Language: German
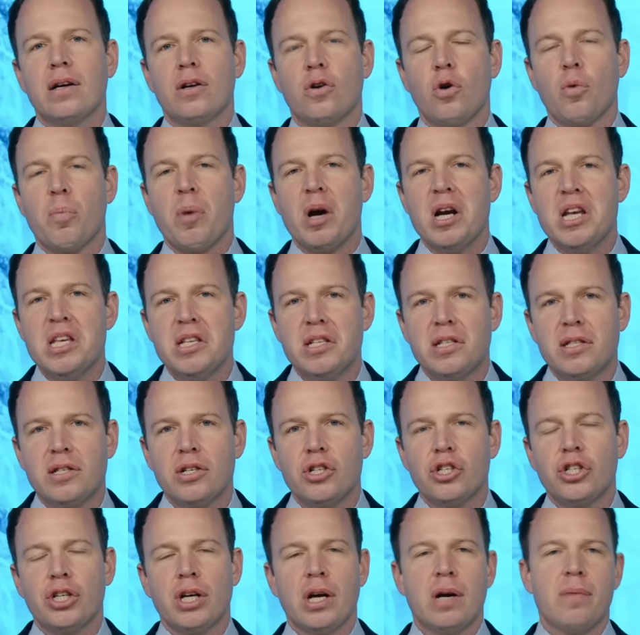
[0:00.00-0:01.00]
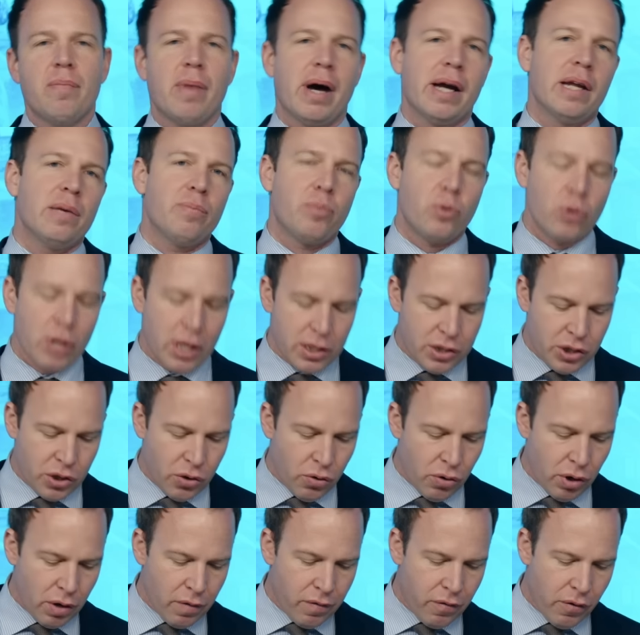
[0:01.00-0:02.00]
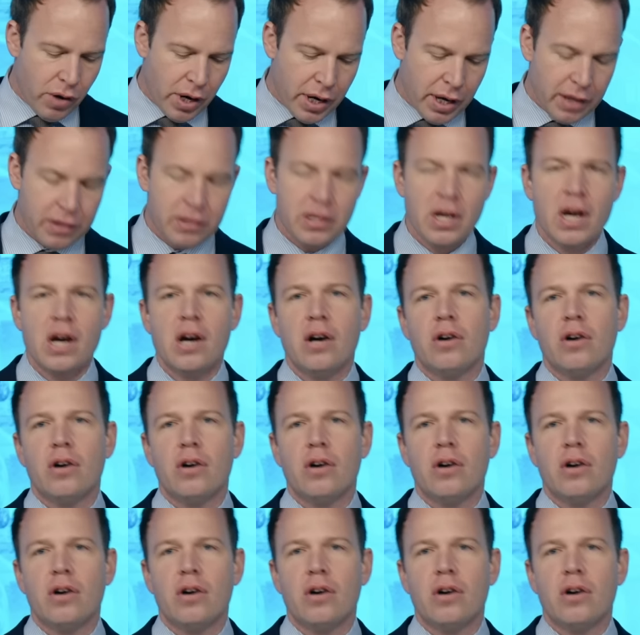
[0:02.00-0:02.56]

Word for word: globalistische Manipulation gefordert.